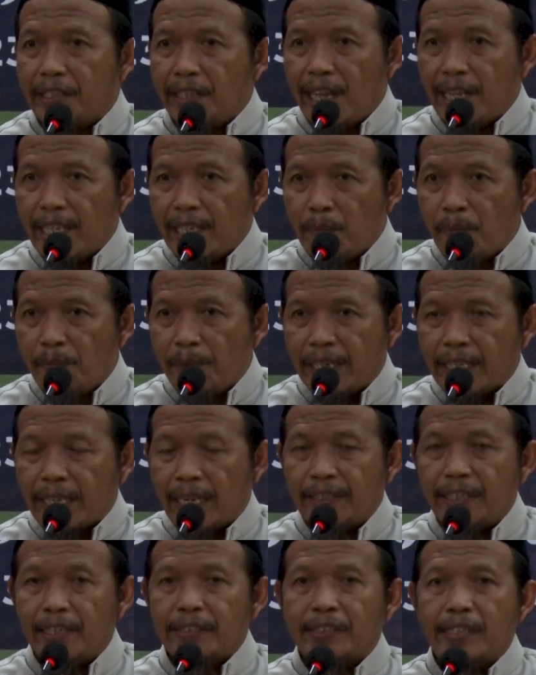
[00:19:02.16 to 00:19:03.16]

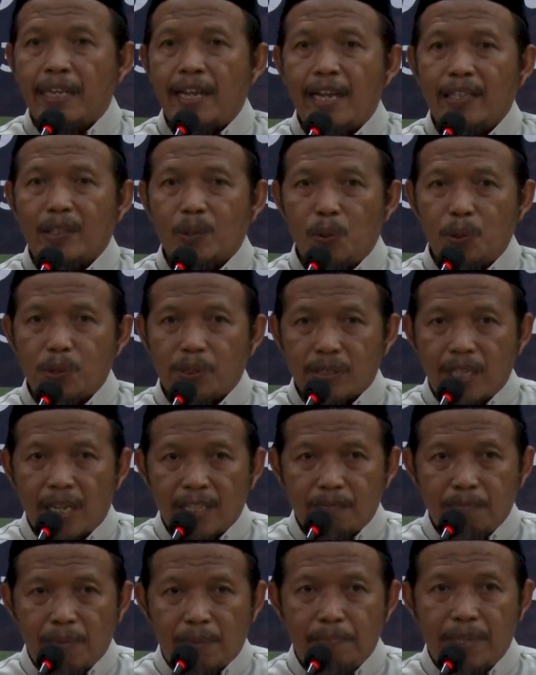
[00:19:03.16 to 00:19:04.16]
memberikan nasihat,
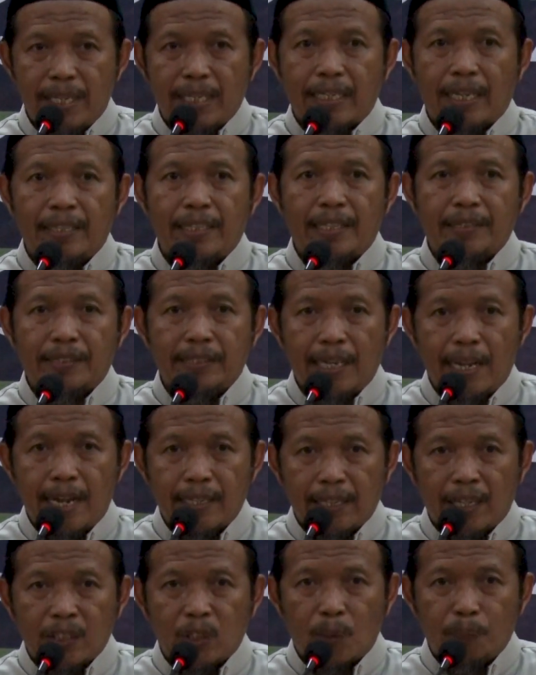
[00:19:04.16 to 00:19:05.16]
ustadz memberikan
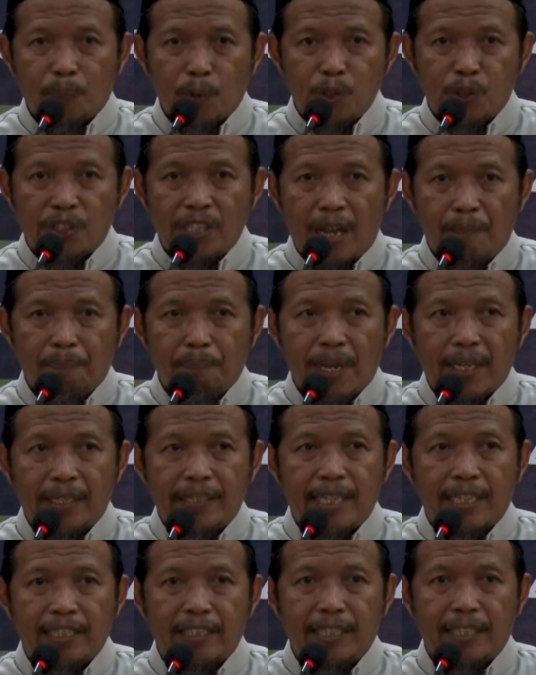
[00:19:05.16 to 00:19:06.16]
nasihat ataupun siapa
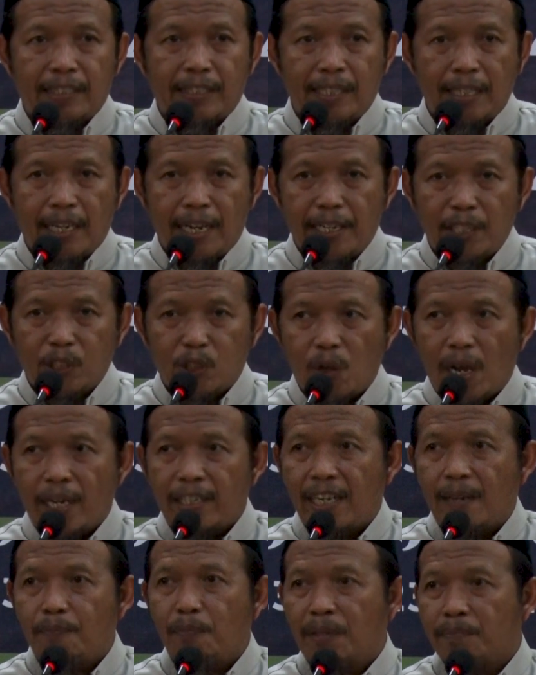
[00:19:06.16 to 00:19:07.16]
yang dikira itu
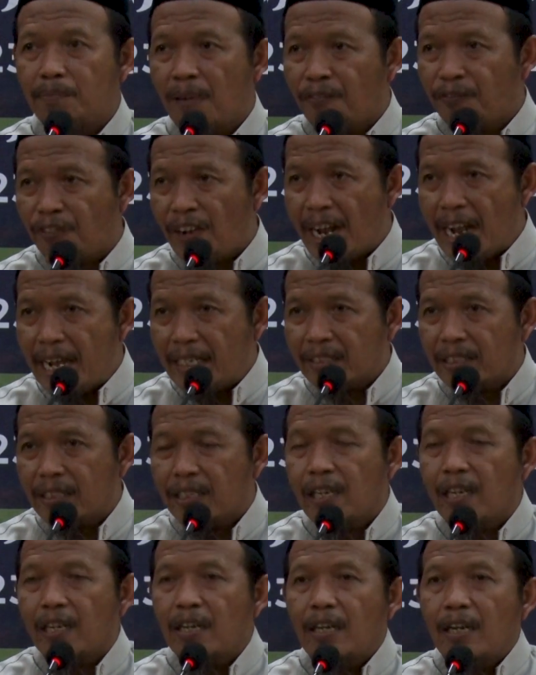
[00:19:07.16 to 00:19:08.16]
adalah bermanfaat,
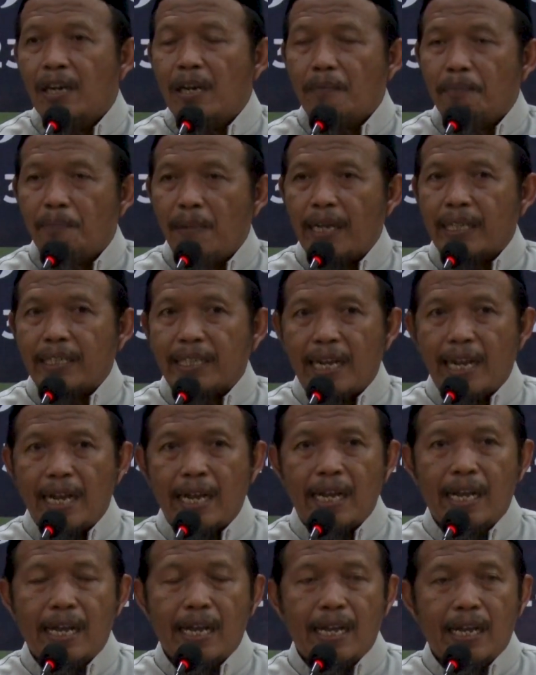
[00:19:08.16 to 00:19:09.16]
maka
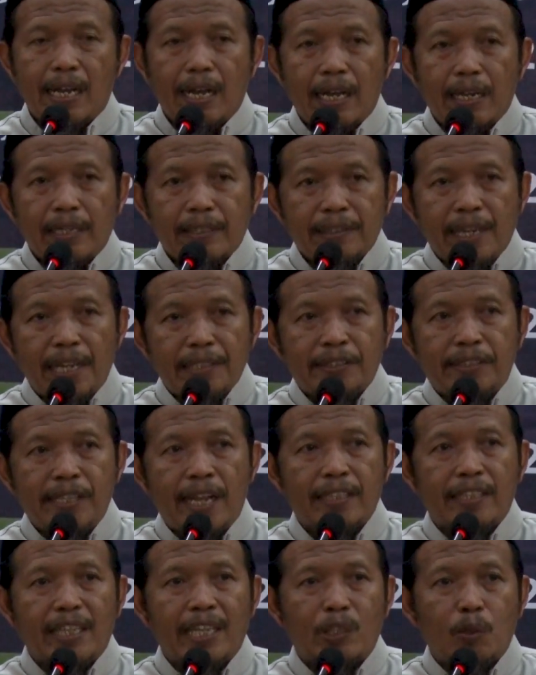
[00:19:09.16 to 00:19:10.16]

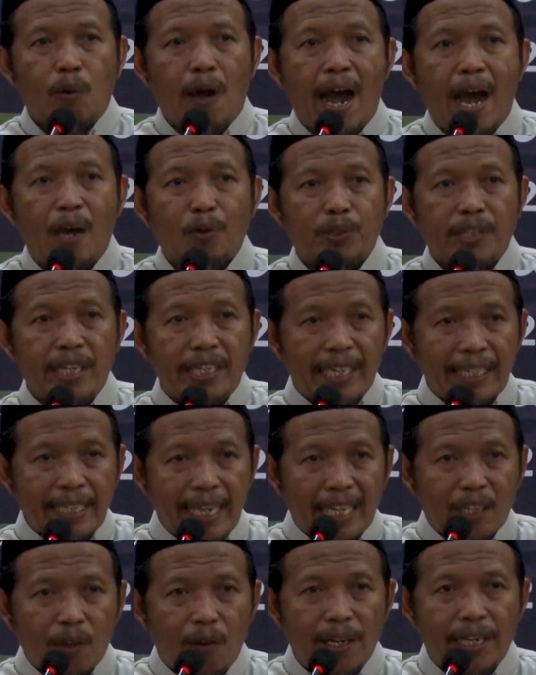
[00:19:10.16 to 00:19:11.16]
nasihat itu harus
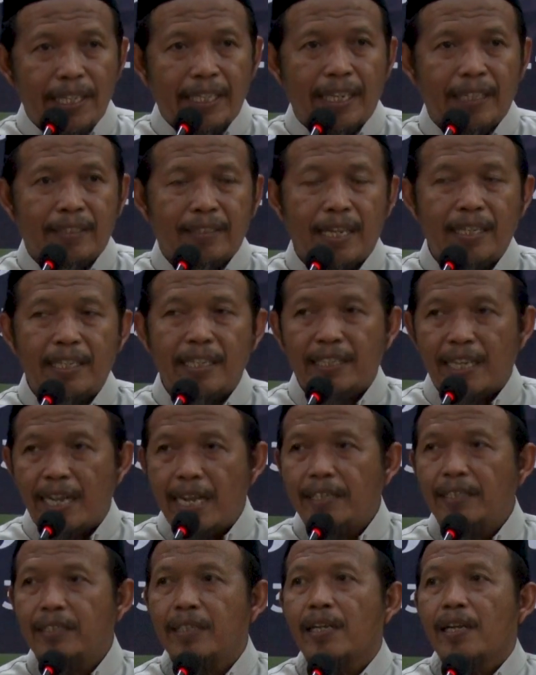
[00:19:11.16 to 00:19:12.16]
didengar oleh kita
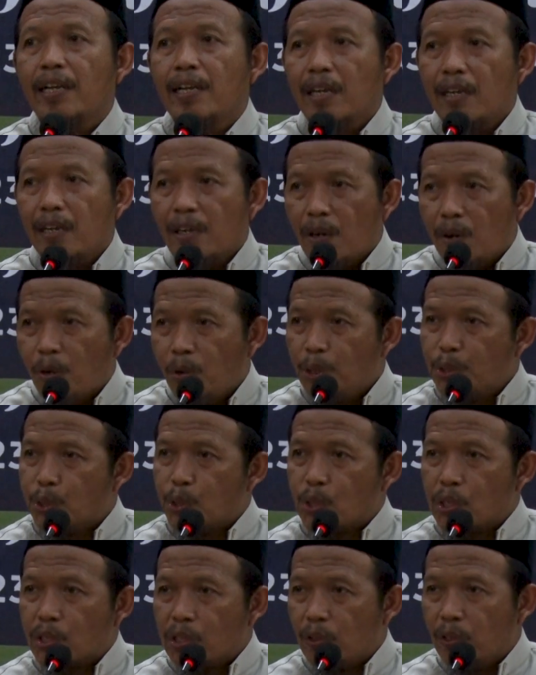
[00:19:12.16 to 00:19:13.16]
dengan
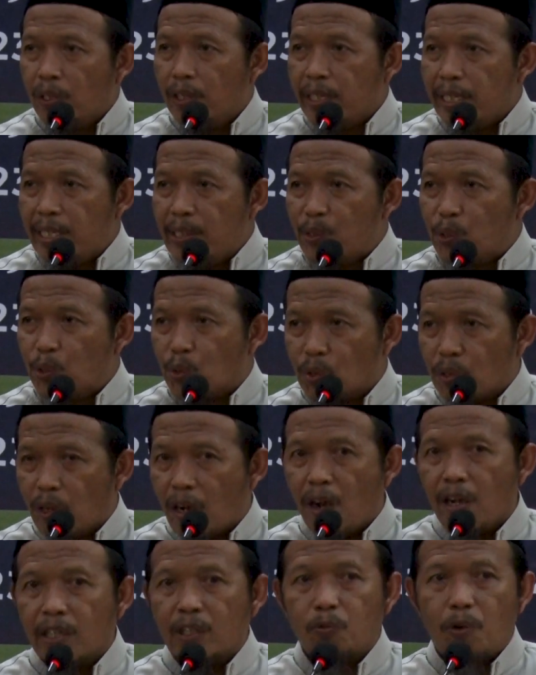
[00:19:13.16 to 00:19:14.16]
husnul
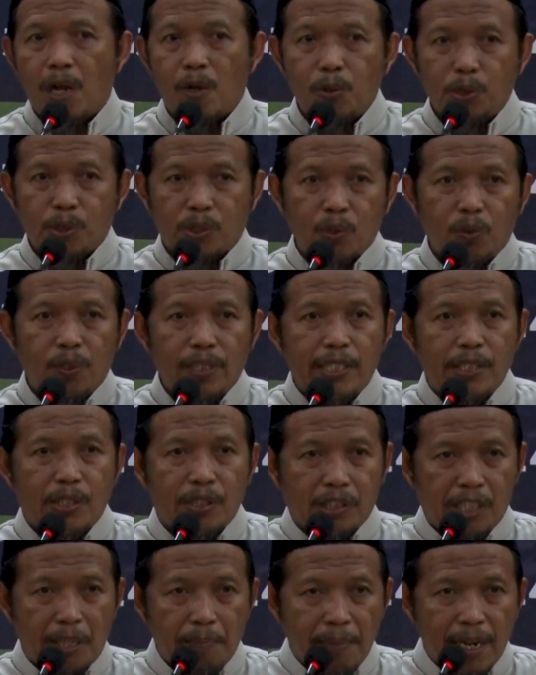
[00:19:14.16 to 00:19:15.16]
insot wa husnul
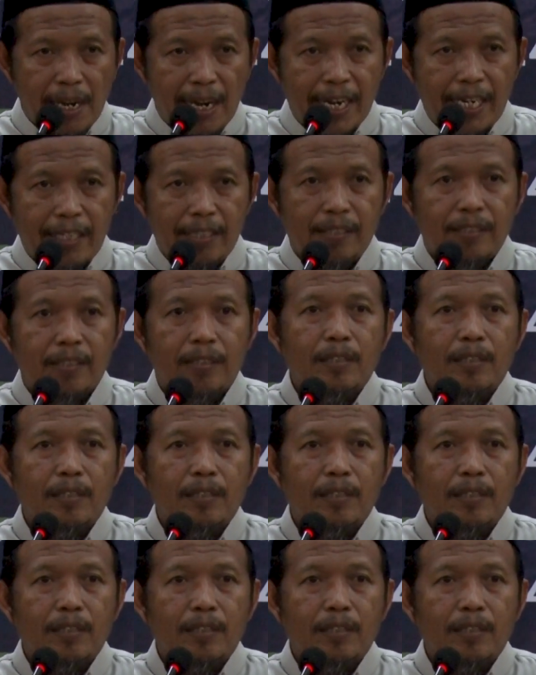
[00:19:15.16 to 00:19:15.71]
istimar.